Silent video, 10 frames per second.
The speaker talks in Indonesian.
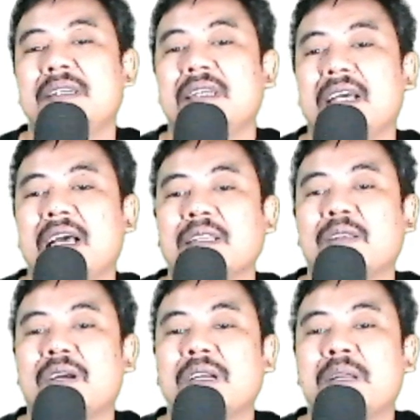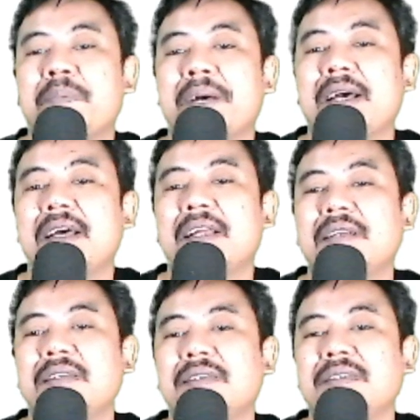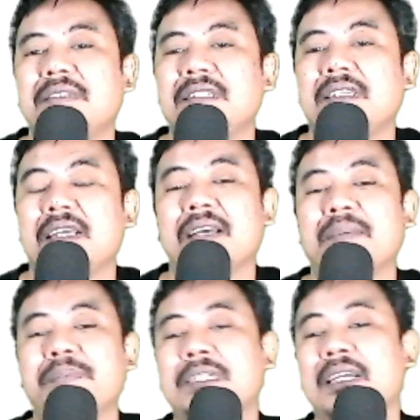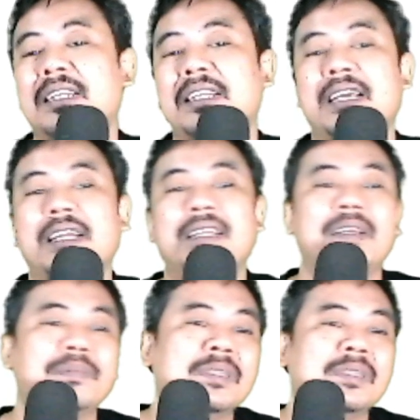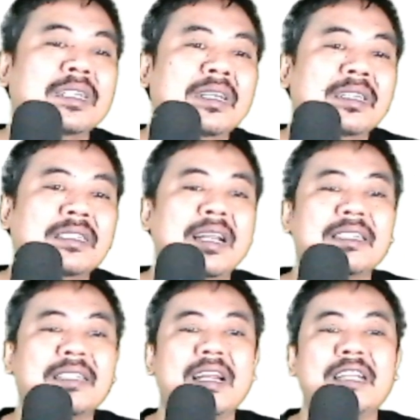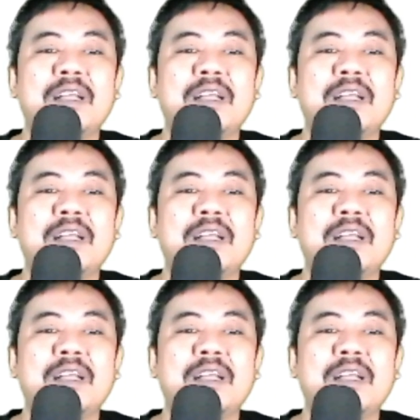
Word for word: atau ke depan ya bisa dilihat ya jelaskan hasil